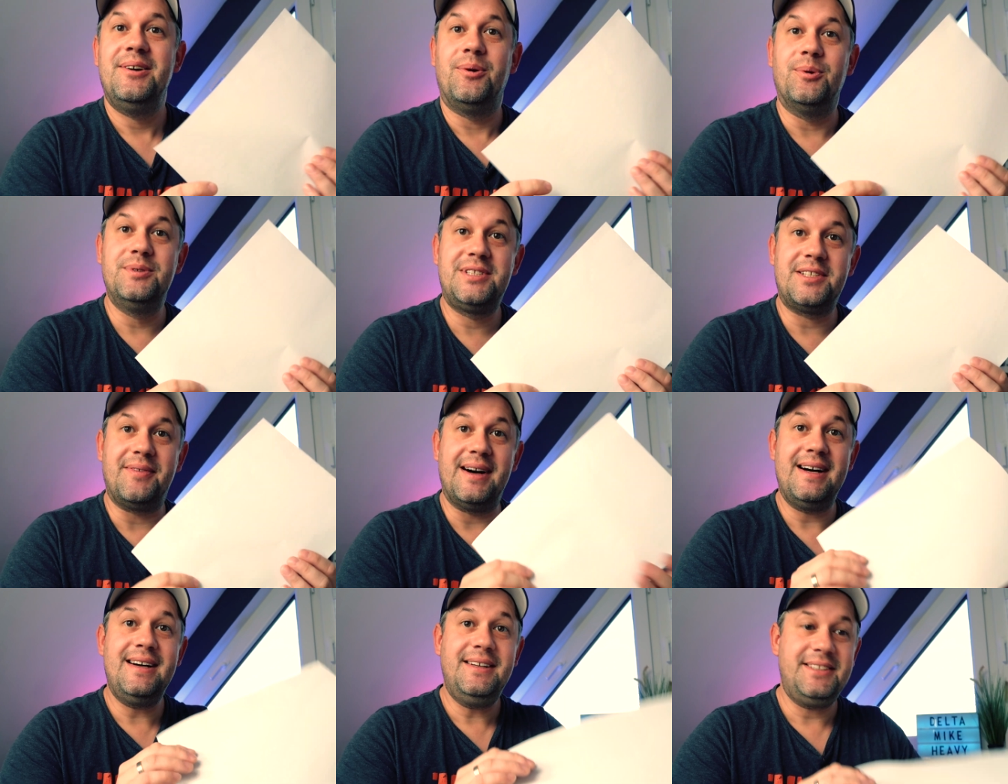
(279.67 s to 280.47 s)
Und
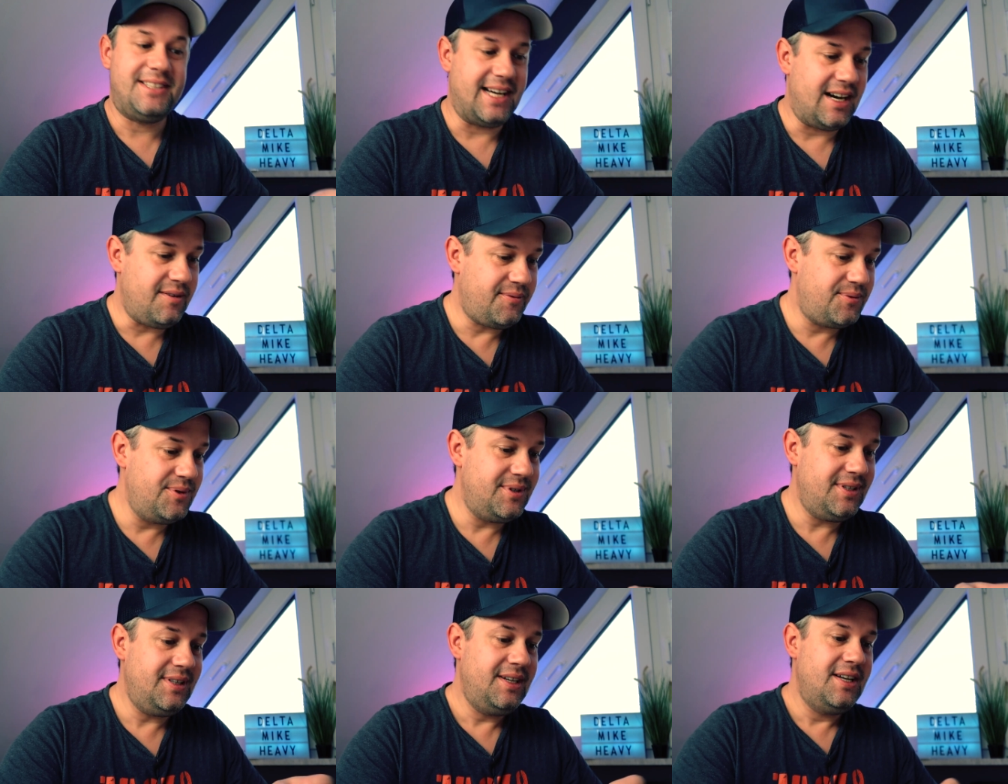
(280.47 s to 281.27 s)
zwar
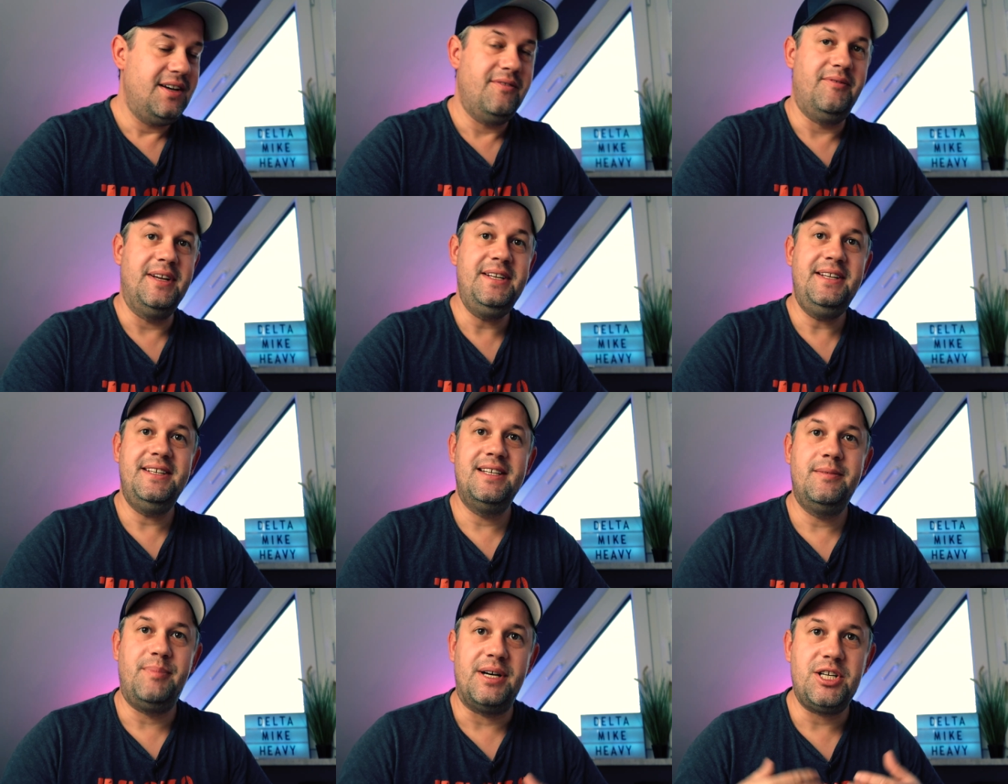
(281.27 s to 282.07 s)
dafür, wenn
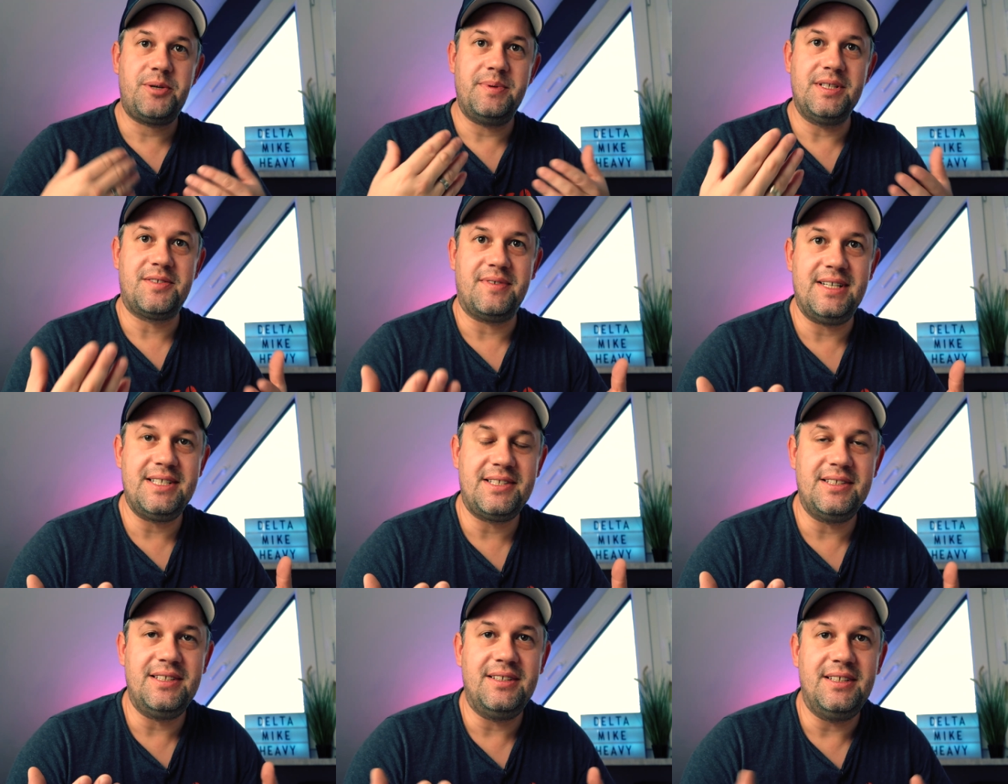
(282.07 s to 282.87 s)
ihr
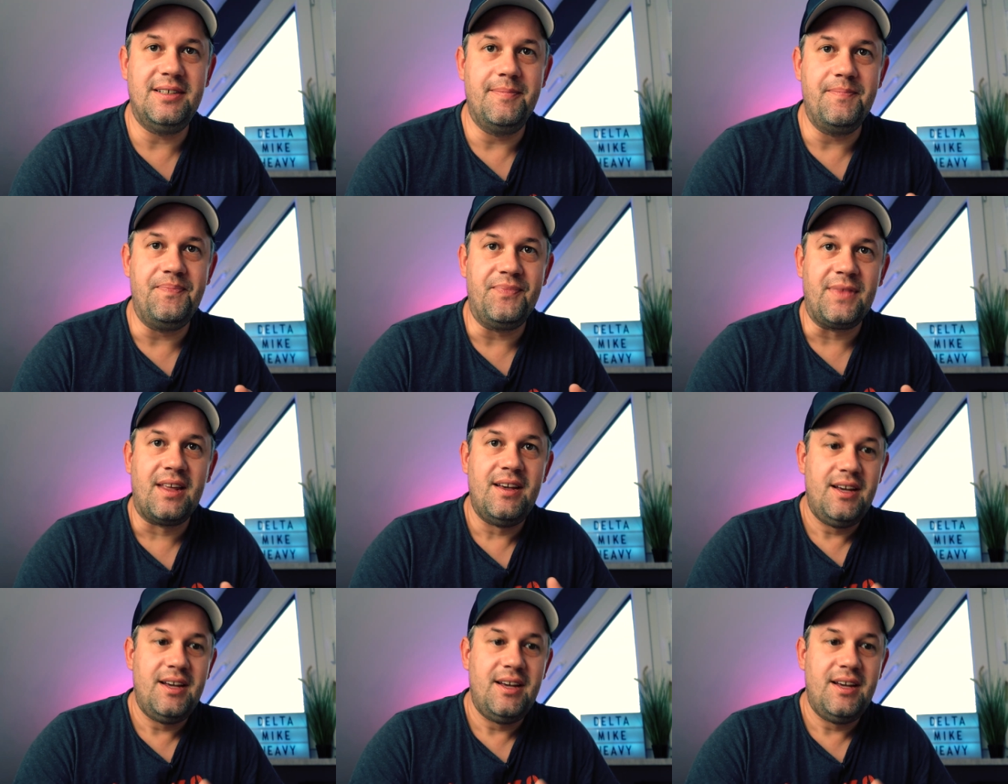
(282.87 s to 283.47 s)
beispielsweise ähm,